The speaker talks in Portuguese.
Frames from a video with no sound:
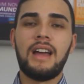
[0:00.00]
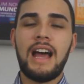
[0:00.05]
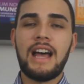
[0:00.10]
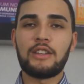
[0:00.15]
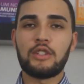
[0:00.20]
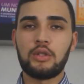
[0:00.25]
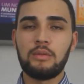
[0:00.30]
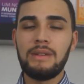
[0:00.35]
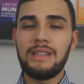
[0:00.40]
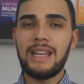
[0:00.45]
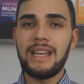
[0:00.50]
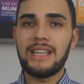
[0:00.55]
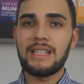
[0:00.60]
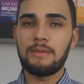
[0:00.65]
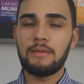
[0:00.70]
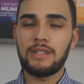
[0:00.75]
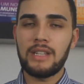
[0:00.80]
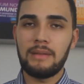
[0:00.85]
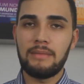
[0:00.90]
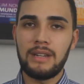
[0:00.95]
Assumindo a
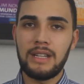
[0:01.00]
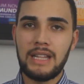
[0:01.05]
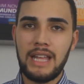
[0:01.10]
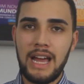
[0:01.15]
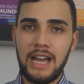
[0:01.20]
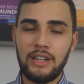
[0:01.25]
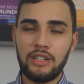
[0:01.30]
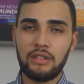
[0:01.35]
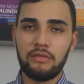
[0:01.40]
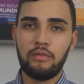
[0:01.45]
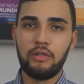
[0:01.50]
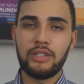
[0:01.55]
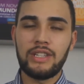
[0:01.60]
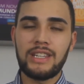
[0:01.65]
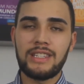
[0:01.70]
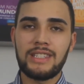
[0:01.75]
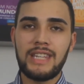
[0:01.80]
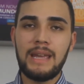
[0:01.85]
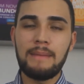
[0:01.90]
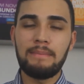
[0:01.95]
responsabilidade, você
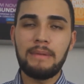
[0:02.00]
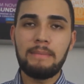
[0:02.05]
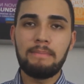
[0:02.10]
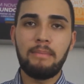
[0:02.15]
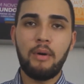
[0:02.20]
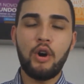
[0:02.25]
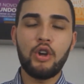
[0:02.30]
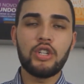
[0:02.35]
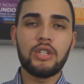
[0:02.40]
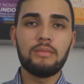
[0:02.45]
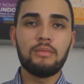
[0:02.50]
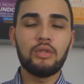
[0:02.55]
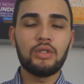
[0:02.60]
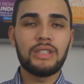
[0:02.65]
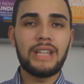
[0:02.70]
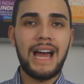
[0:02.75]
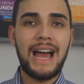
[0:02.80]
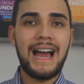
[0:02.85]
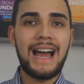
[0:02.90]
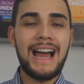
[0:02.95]
sempre pode
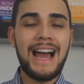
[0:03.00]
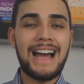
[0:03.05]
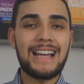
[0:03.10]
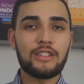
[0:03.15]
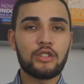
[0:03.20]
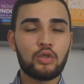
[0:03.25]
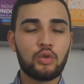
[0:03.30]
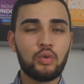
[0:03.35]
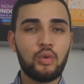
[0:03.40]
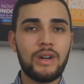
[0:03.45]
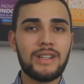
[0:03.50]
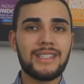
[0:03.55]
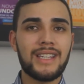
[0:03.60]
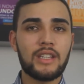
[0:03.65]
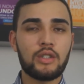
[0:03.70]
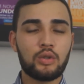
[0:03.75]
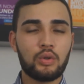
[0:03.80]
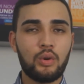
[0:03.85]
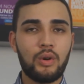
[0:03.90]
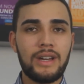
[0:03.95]
mudar as suas
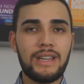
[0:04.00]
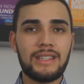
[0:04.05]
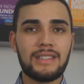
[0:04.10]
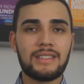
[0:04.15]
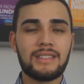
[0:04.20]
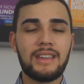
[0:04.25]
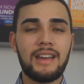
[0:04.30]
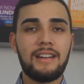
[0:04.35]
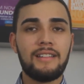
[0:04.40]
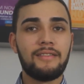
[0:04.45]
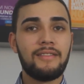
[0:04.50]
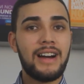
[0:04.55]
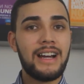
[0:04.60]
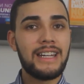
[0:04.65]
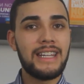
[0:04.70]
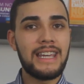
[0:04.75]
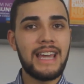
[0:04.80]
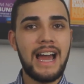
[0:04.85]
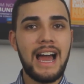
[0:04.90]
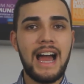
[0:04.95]
ações,
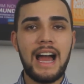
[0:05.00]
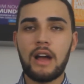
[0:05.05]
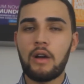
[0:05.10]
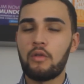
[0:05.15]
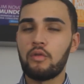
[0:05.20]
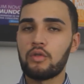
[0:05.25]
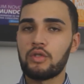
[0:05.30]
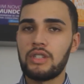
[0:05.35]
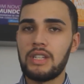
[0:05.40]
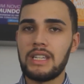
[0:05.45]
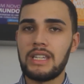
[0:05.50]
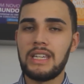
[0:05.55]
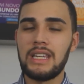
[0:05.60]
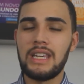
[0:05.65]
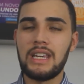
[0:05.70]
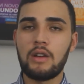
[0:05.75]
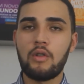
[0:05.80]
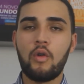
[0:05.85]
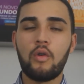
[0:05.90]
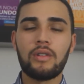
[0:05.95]
variar,
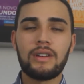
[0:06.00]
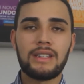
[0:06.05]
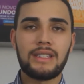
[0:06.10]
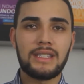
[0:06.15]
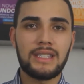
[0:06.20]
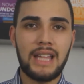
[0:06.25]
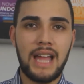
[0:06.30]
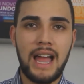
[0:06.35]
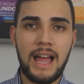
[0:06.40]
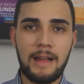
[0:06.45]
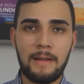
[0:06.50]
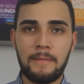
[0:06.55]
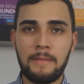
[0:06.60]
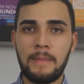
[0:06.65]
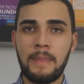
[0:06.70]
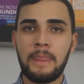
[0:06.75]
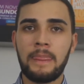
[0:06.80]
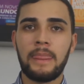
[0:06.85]
conseguir, conquistar,